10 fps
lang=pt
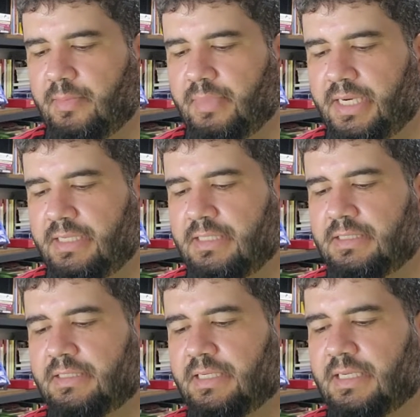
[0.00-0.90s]
para
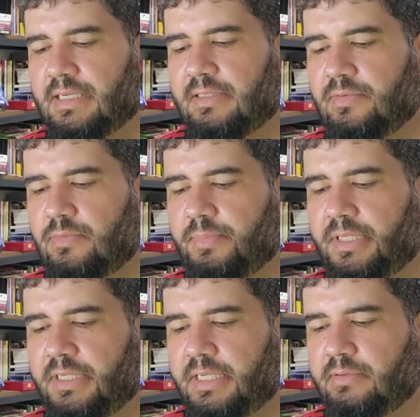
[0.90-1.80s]
encantar o
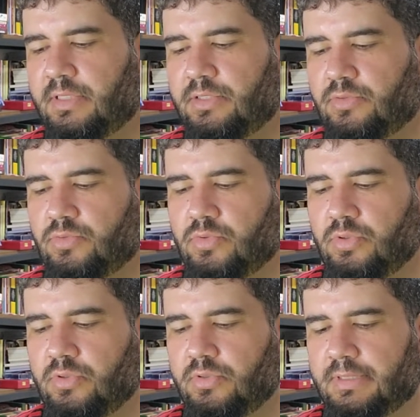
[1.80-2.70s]
pequeno
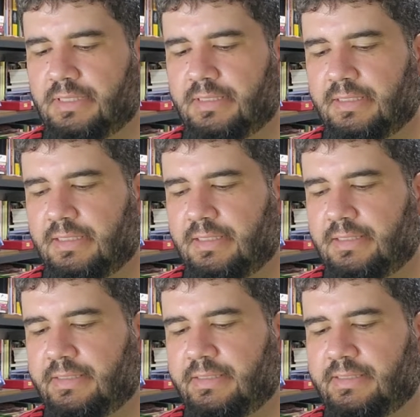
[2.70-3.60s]
leitor
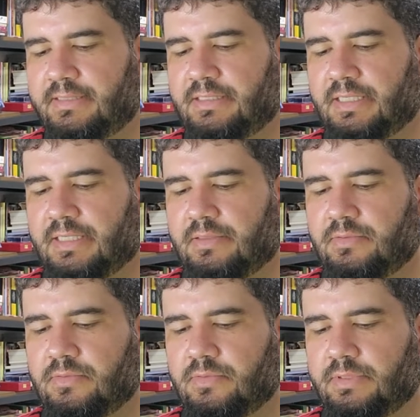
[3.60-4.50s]
e
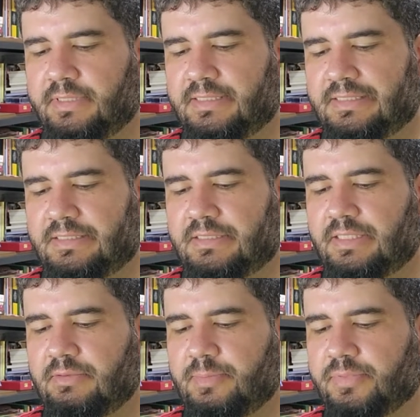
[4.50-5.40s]
iniciá-lo nesse
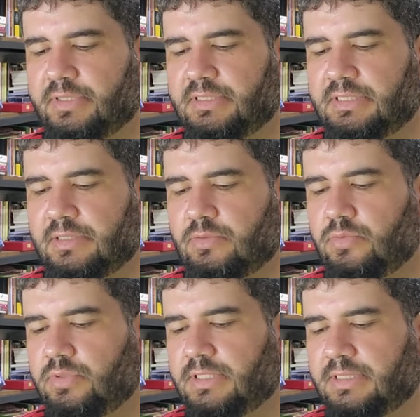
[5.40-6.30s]
estilo de poesia
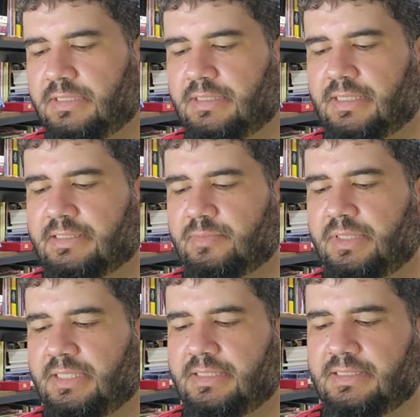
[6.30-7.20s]
curta que traz
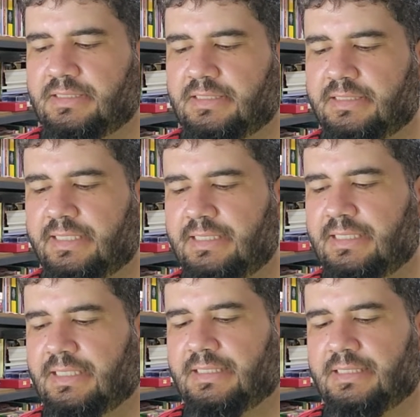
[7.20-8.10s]
beleza,
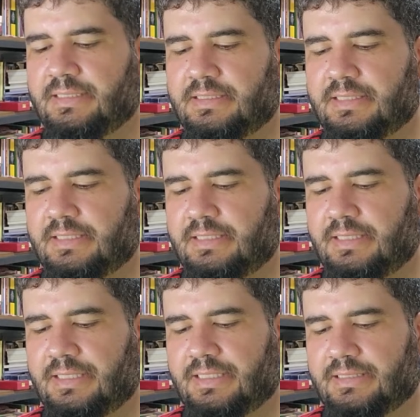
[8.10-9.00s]
delicadeza e
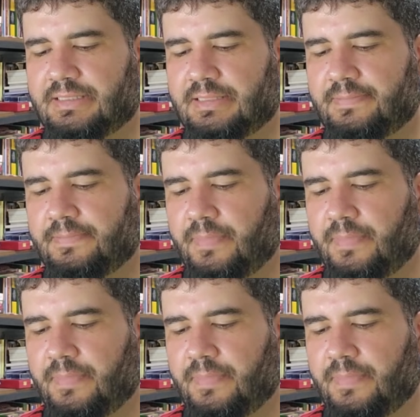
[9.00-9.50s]
graça.